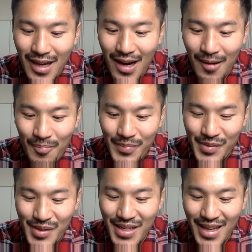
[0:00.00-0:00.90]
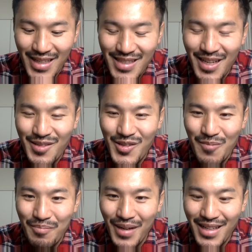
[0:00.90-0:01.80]
や、次、
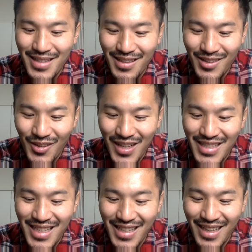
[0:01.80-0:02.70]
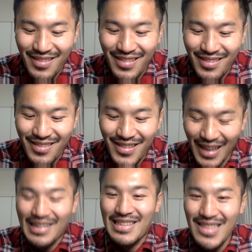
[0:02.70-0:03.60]
SR10% ガチャ券
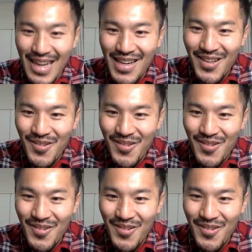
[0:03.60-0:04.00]
なんですね。